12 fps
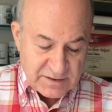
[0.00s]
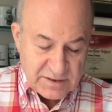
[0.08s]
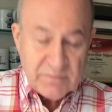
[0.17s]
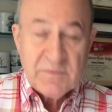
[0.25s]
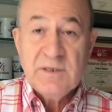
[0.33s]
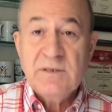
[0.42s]

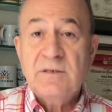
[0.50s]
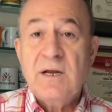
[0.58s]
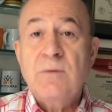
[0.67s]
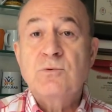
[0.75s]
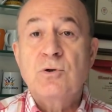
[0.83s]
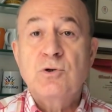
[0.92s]
Şimdi
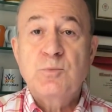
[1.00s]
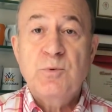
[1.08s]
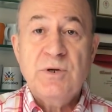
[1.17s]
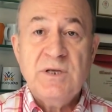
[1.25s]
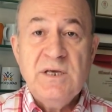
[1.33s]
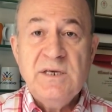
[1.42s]

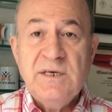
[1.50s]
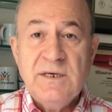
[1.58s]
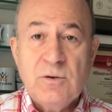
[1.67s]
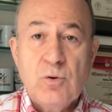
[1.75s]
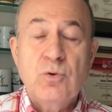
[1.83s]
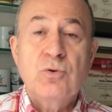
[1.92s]
Trabzonspor
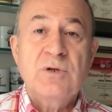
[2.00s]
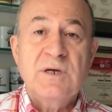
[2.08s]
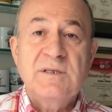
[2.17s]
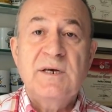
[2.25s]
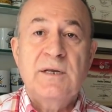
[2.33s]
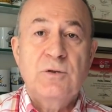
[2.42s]
iki konuda
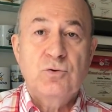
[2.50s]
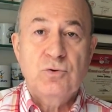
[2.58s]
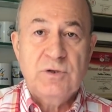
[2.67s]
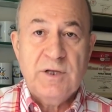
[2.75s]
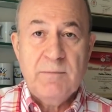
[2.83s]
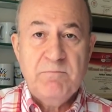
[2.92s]

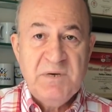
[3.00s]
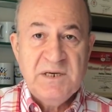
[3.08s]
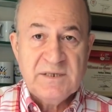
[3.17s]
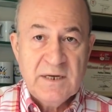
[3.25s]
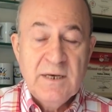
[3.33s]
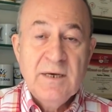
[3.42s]
tereddütte. Bir,